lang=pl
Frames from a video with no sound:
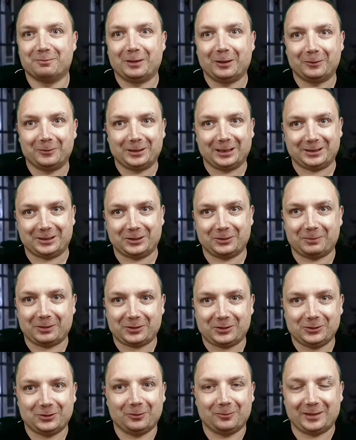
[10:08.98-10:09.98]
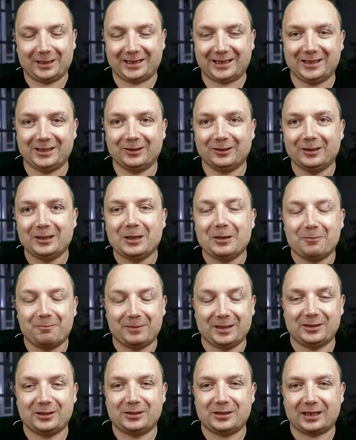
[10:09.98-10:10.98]
bał, ja chcę zobaczyć dobre kino,
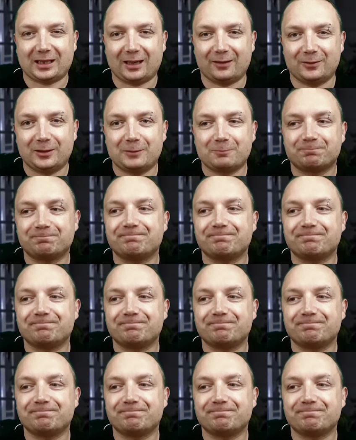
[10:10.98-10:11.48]
będzie ciekawie?